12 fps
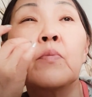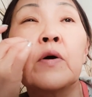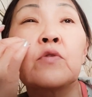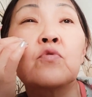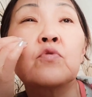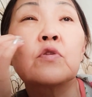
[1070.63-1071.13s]

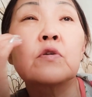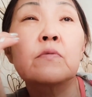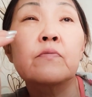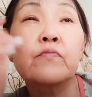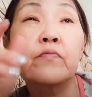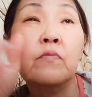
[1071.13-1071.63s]

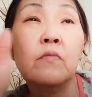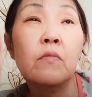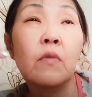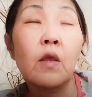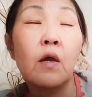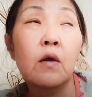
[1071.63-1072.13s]
породы,
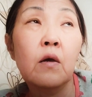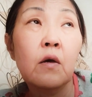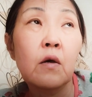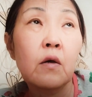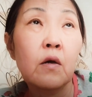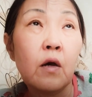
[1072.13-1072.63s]

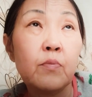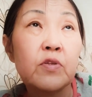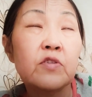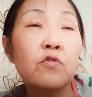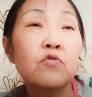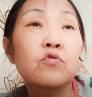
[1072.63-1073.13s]

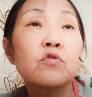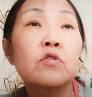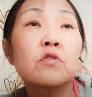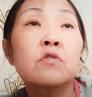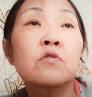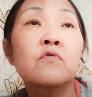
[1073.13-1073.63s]

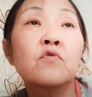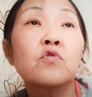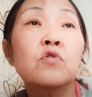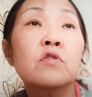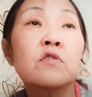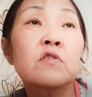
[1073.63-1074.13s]
определенной
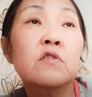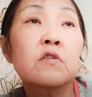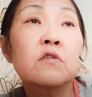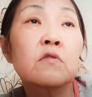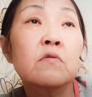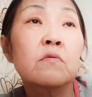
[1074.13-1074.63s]

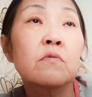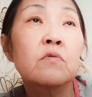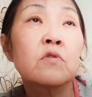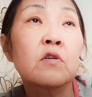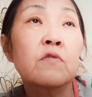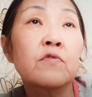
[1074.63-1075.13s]
твердости
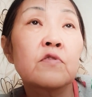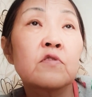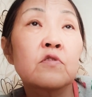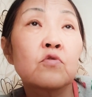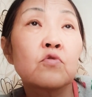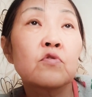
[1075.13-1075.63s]

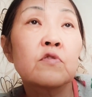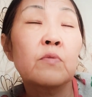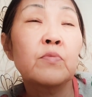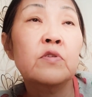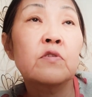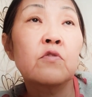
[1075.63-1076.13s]
тарифицируется
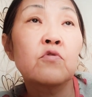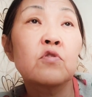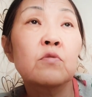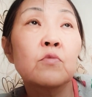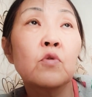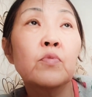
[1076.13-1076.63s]

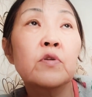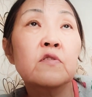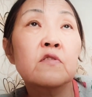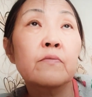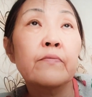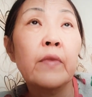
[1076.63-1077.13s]
определенным
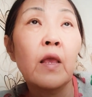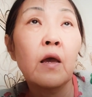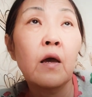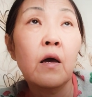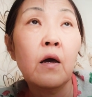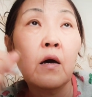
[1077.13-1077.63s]
образом
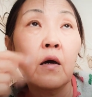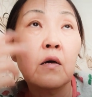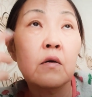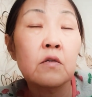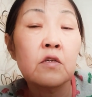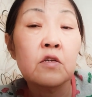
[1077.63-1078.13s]

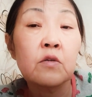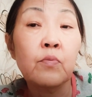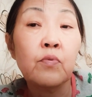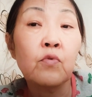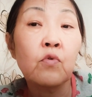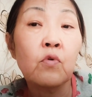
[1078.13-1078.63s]
и
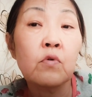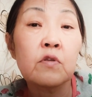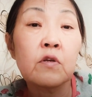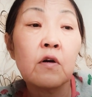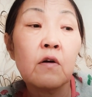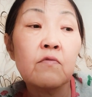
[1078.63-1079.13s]
по
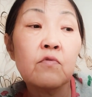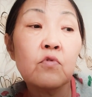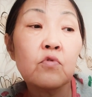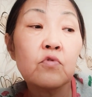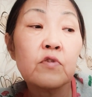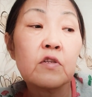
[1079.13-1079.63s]

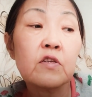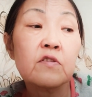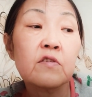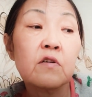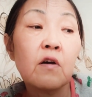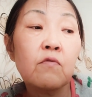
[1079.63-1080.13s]
договору,
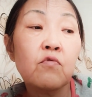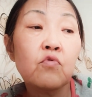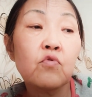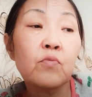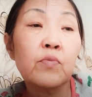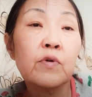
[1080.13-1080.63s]
согласно
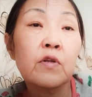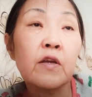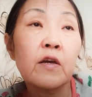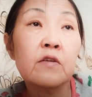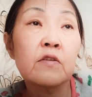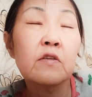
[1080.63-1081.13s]
договору, были
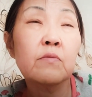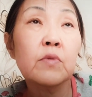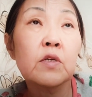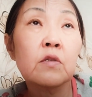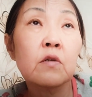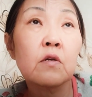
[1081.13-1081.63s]
одни
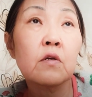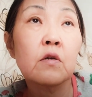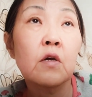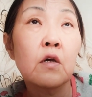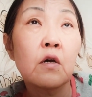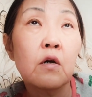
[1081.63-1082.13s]
метры,
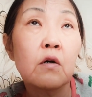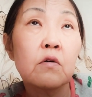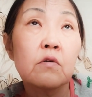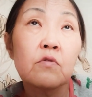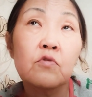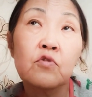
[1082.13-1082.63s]
э,